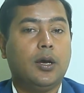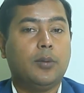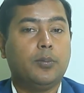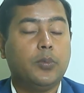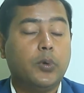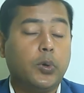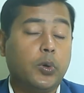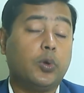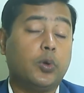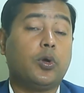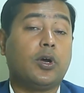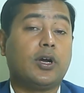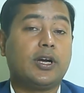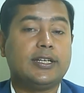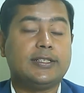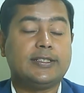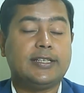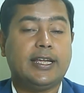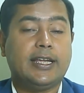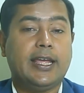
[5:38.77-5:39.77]
বড়ো নগ
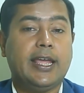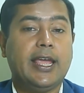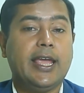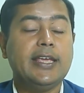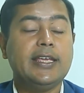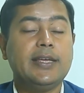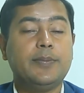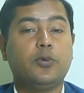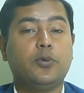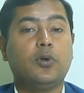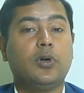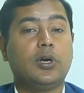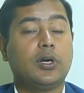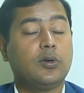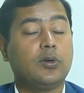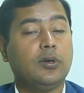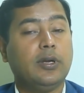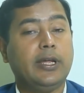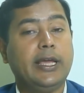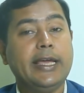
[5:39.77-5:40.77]
আছে এই বুড়ো
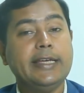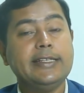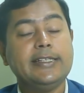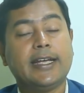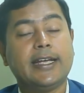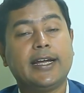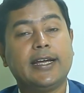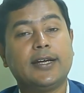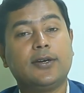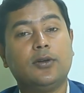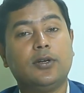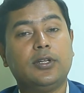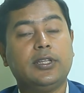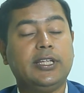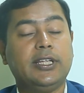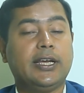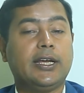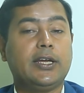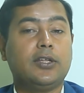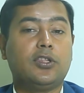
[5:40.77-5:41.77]
আঙ্গুল এই জায়গাগুলো
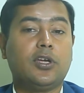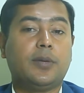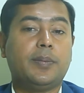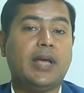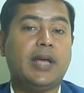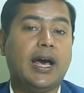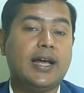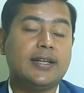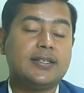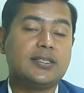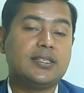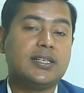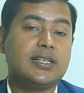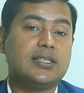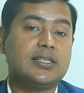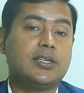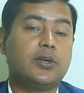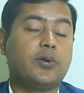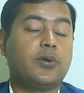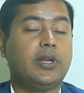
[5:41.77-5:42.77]
দিয়ে কিন্তু আপনি আস্তে
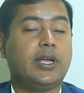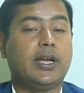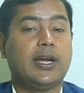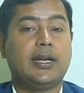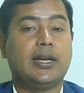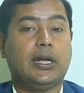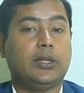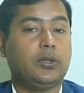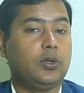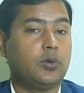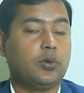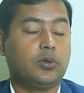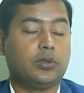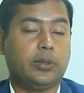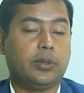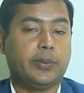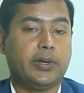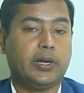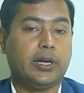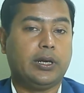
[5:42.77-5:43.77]
আস্তে করে এখানে আদর
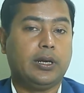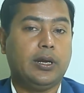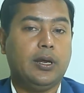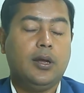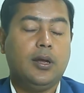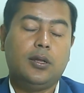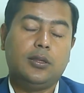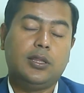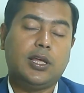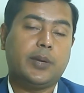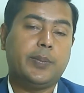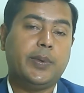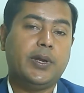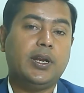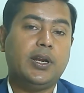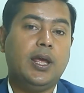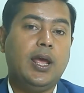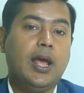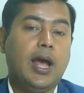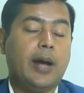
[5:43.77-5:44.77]
করতে পারেন
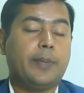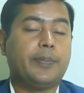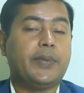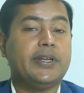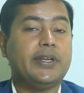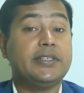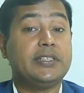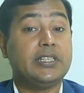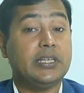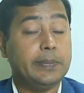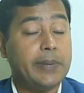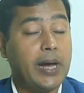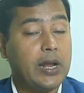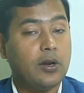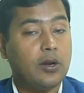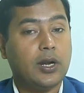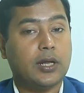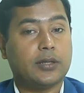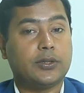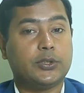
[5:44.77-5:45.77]
দেখবেন আপনার স্ত্রী
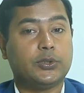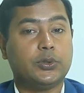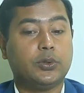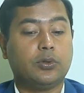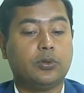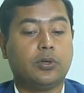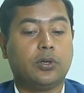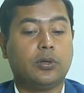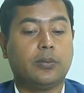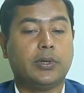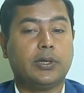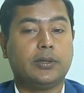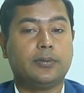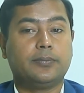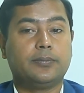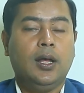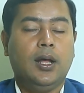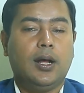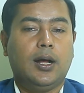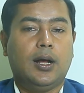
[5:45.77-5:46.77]
ভালো লাগতে শুরু করবে
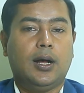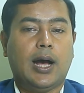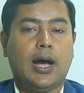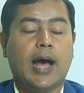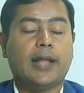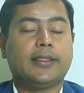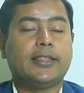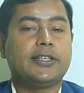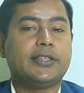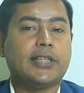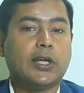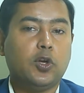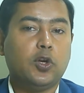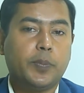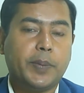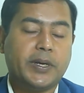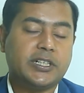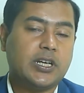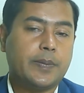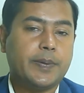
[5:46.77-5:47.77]
হাতের
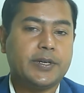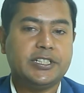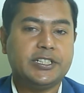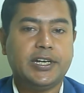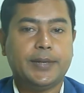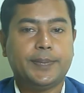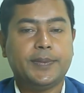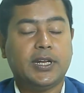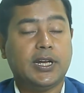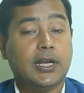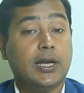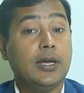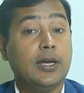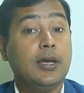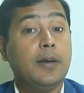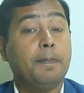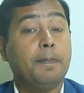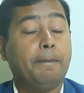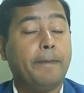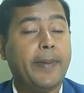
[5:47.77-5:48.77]
তালুর পাশাপাশি আপনারা
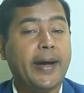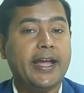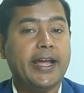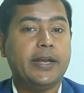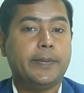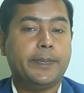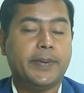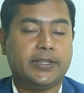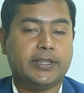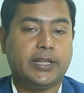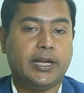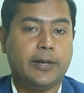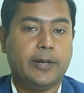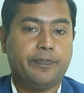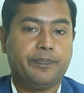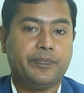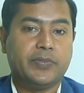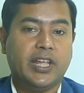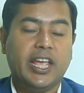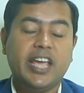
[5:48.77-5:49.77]
পায়ের পাতা
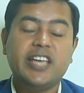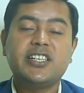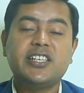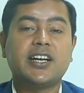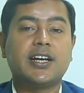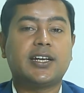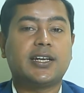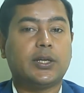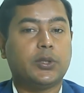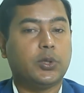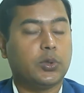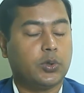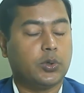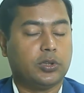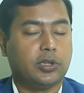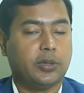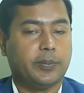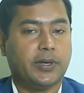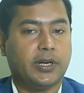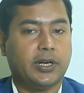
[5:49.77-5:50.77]
এই জায়গাটা আদর
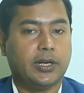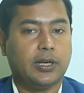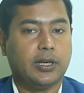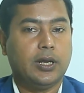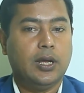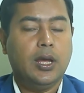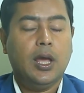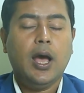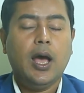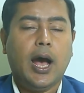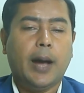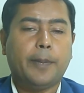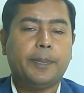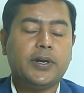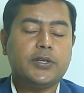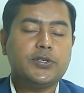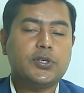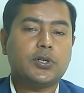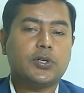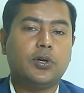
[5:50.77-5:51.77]
করতে পারেন
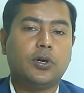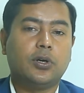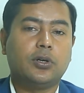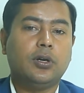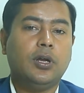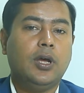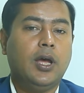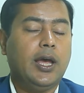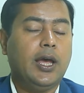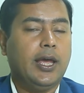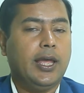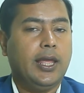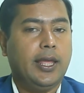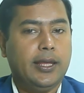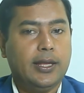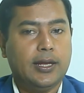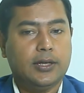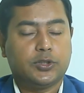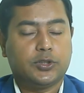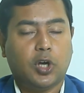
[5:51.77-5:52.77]
আপনারা যখন এই
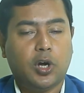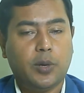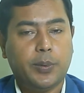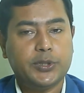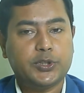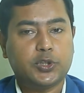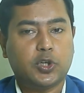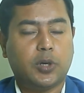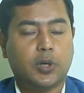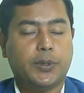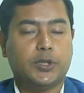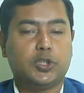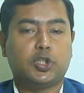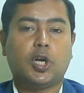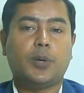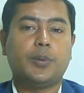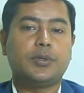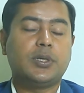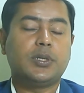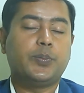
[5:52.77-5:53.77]
সহবাস করবেন
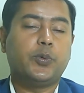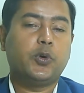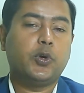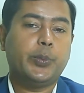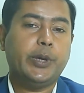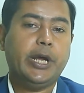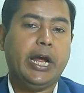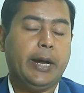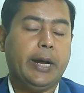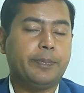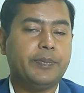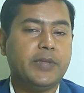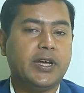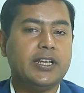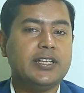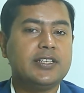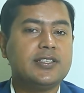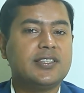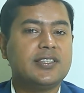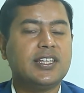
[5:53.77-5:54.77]
সহবাসে পূর্বে
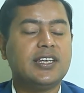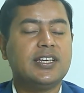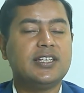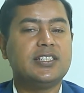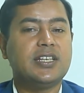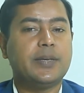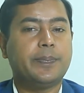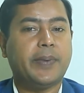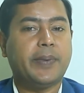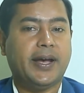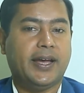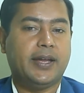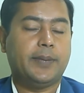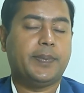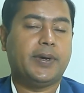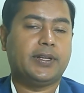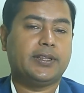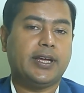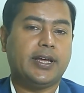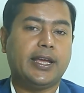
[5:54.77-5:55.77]
আপনার স্ত্রীর যে পায়ের
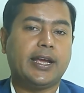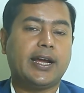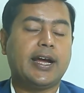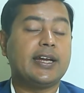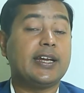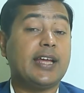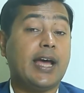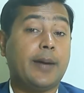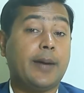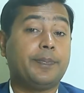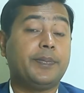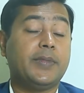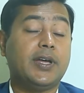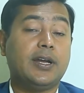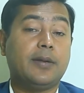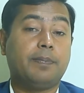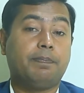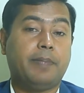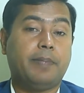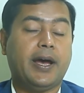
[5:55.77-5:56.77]
পাতা এখানে
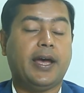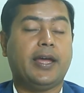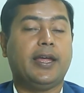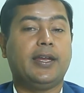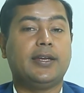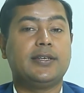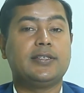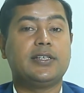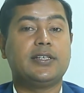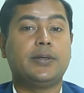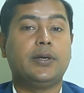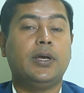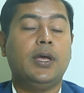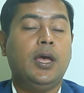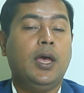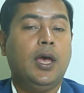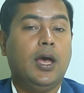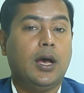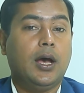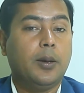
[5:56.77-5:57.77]
আপনার পায়ের যে
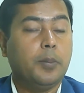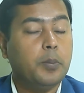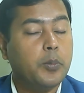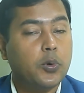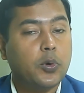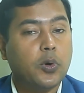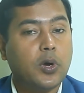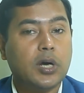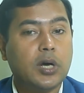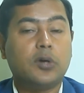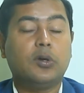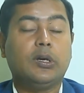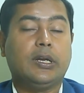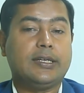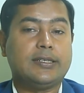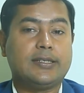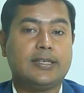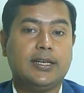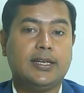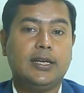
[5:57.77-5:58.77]
বুড়ো আঙ্গুল
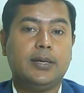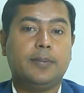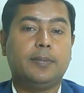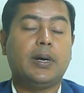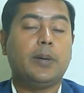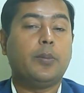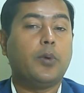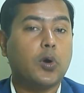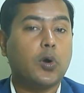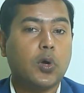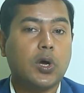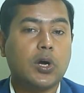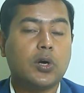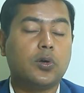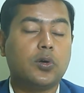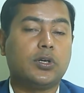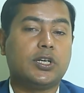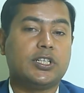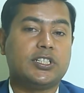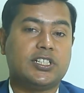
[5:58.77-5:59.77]
আছে বা বড়
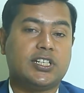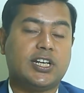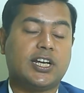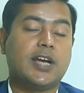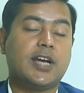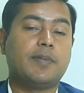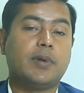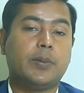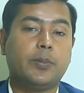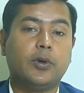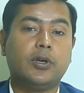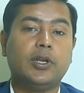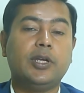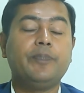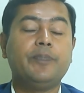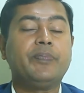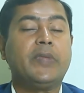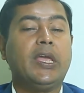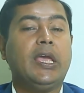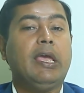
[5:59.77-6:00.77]
আঙ্গুলটা যেটাকে আমরা বলি
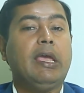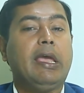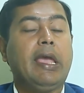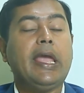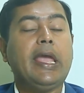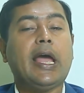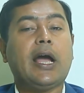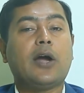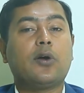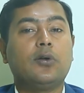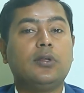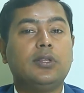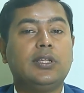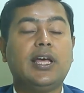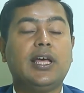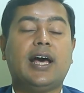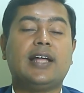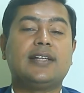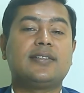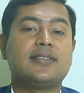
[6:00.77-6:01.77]
এই আঙ্গুল
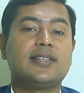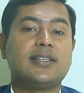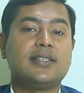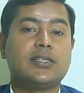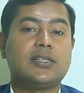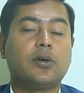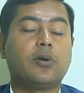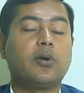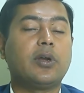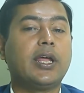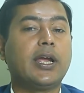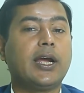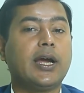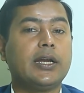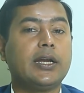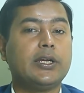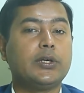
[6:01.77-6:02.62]
দিয়ে আস্তে আস্তে করে এখানে